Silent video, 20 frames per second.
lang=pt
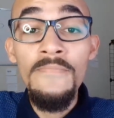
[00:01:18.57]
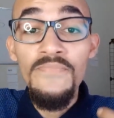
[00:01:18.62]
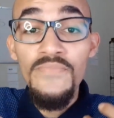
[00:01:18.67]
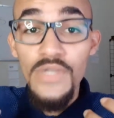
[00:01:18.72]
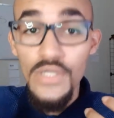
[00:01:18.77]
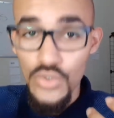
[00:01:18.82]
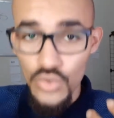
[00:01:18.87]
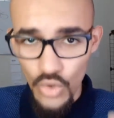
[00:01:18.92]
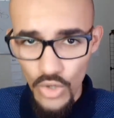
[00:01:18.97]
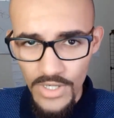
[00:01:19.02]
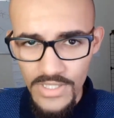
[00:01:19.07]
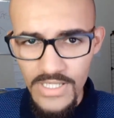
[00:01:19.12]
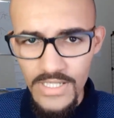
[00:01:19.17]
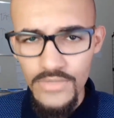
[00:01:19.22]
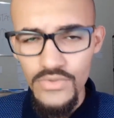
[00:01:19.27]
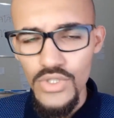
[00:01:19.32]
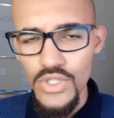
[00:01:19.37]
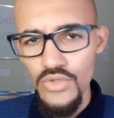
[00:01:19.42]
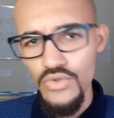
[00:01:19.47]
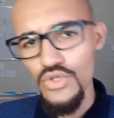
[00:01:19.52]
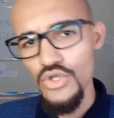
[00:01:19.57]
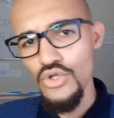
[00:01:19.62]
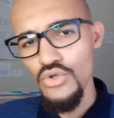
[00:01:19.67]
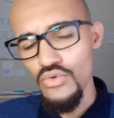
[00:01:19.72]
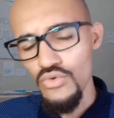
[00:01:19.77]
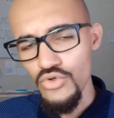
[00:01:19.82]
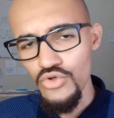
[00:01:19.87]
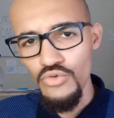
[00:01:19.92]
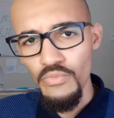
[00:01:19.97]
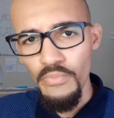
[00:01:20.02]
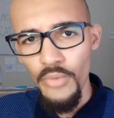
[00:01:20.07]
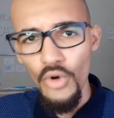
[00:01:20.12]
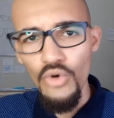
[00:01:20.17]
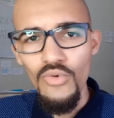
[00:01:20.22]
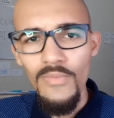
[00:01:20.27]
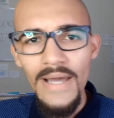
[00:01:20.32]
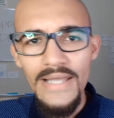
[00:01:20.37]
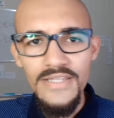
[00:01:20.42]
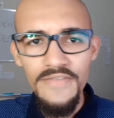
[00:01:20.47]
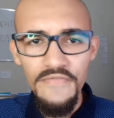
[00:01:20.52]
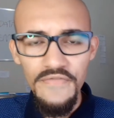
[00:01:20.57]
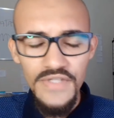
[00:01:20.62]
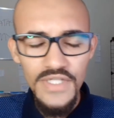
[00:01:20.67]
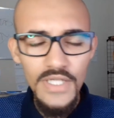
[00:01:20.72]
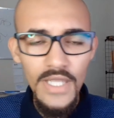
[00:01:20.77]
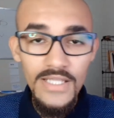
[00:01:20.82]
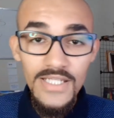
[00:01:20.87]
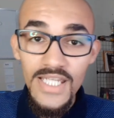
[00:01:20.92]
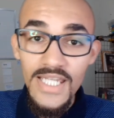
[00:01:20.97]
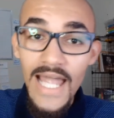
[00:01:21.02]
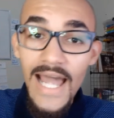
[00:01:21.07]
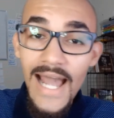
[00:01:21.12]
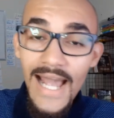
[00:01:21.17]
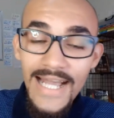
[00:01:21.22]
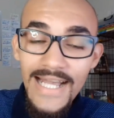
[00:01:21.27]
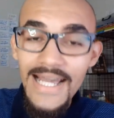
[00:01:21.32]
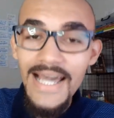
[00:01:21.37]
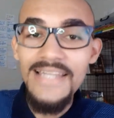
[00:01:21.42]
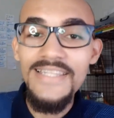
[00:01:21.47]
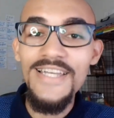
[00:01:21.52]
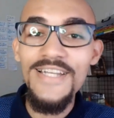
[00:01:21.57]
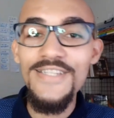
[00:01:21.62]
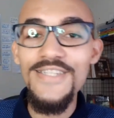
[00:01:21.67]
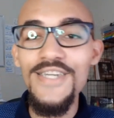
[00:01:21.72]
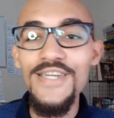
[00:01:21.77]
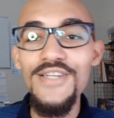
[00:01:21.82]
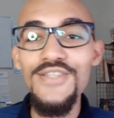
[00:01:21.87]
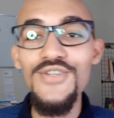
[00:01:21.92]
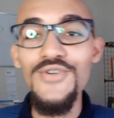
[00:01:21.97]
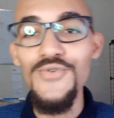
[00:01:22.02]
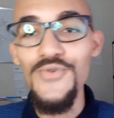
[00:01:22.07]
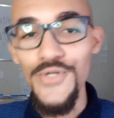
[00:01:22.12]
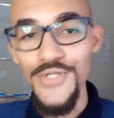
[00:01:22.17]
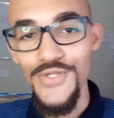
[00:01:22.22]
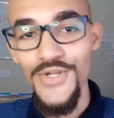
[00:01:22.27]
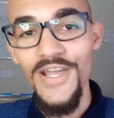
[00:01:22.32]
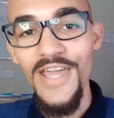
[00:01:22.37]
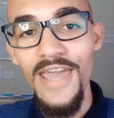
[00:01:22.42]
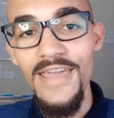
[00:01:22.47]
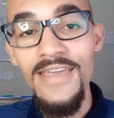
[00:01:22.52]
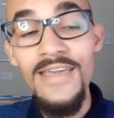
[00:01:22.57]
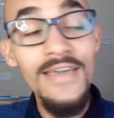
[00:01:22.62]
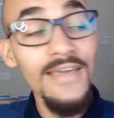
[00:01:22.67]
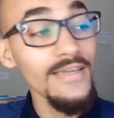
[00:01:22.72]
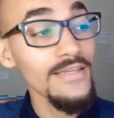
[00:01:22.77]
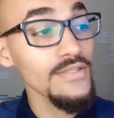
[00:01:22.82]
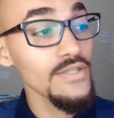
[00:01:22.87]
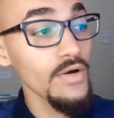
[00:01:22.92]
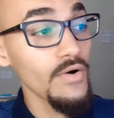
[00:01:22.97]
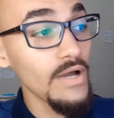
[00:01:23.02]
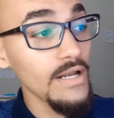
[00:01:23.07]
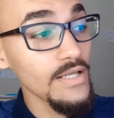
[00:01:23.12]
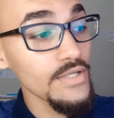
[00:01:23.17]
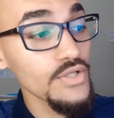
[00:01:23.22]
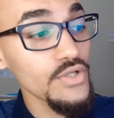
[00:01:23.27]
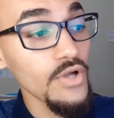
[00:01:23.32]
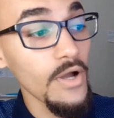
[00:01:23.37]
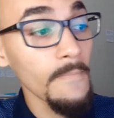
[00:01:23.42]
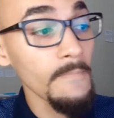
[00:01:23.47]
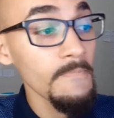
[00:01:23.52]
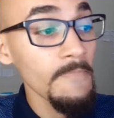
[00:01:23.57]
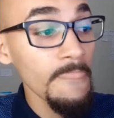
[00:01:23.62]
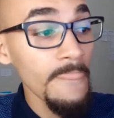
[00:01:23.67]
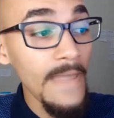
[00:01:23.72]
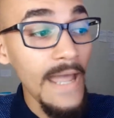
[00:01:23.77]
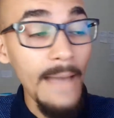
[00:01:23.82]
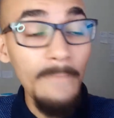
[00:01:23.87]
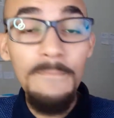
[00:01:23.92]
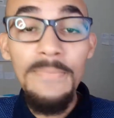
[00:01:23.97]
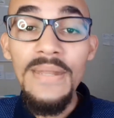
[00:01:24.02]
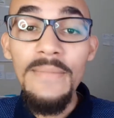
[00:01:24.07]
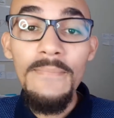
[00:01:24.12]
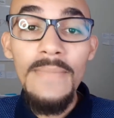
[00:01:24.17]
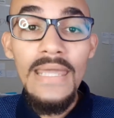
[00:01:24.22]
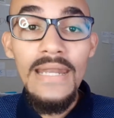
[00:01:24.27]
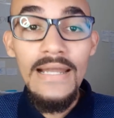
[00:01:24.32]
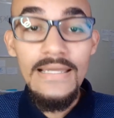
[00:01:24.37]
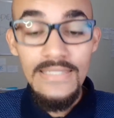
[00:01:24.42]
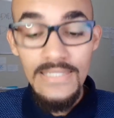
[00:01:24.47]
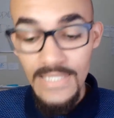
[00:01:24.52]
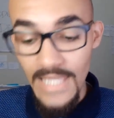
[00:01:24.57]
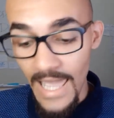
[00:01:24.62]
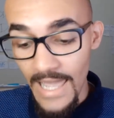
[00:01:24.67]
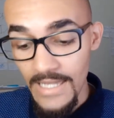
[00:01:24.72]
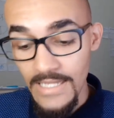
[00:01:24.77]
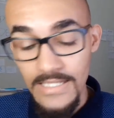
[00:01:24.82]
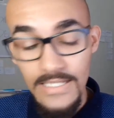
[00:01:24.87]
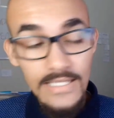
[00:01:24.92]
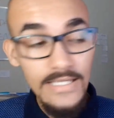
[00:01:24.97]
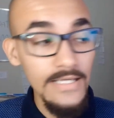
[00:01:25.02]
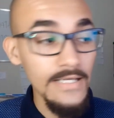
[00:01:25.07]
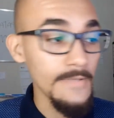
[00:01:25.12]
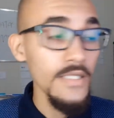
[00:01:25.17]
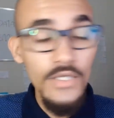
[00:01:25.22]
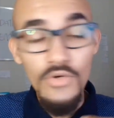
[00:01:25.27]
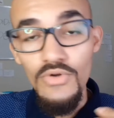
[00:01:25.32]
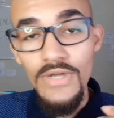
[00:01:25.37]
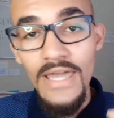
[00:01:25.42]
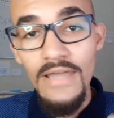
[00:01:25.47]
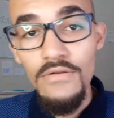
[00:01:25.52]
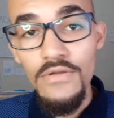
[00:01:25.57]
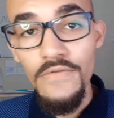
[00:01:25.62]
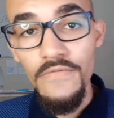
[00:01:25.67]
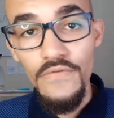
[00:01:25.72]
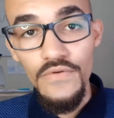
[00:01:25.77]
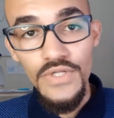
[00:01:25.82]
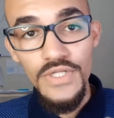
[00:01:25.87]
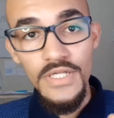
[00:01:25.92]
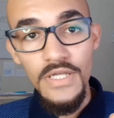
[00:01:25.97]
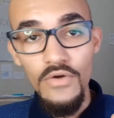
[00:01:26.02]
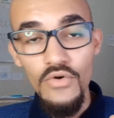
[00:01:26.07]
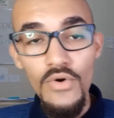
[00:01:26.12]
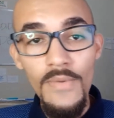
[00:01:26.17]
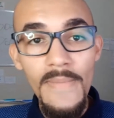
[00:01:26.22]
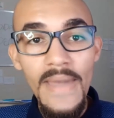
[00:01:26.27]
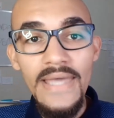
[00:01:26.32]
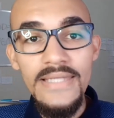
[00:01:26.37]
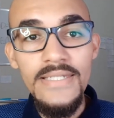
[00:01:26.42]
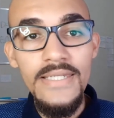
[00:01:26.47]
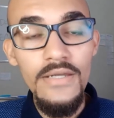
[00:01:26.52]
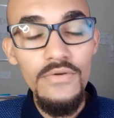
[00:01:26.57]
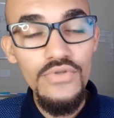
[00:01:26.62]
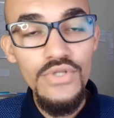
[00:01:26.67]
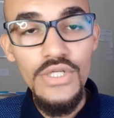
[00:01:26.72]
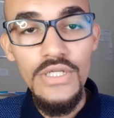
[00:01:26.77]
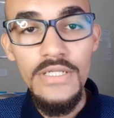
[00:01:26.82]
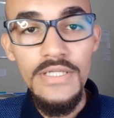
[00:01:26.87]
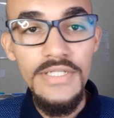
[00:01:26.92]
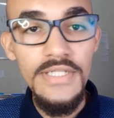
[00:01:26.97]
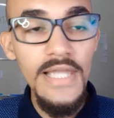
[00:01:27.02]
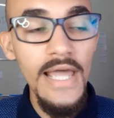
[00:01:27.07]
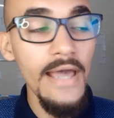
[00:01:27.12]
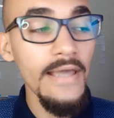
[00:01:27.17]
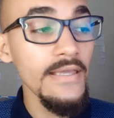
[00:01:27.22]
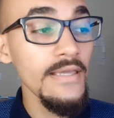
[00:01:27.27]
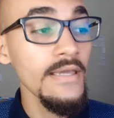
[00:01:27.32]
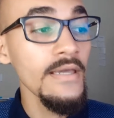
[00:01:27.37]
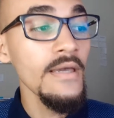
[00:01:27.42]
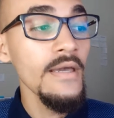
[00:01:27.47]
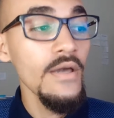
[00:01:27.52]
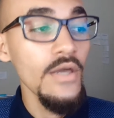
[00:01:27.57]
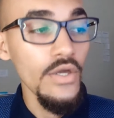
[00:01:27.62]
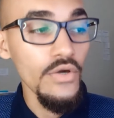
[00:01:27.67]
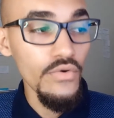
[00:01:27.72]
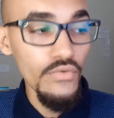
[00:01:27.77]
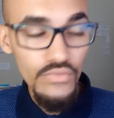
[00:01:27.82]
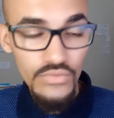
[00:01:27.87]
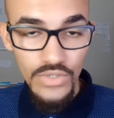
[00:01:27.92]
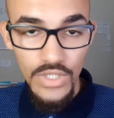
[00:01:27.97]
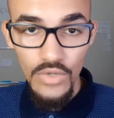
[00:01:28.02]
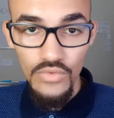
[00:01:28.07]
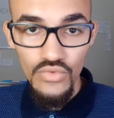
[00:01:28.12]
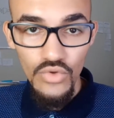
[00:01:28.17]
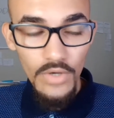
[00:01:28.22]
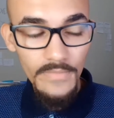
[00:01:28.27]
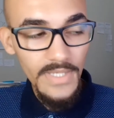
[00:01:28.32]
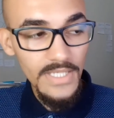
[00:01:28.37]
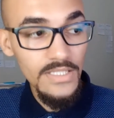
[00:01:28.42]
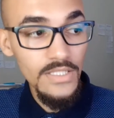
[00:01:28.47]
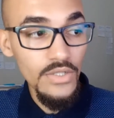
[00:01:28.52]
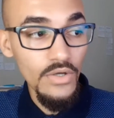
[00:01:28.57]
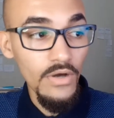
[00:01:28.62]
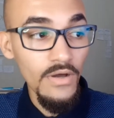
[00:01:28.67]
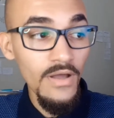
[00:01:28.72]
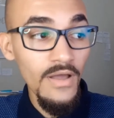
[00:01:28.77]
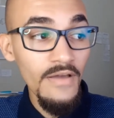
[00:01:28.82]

e tornando seus estudos um pouco mais eficientes a cada dia de uso, ok? Então, olha só. A primeira técnica que eu quero que você comece a utilizar aí, eu dei o nome assim, ó,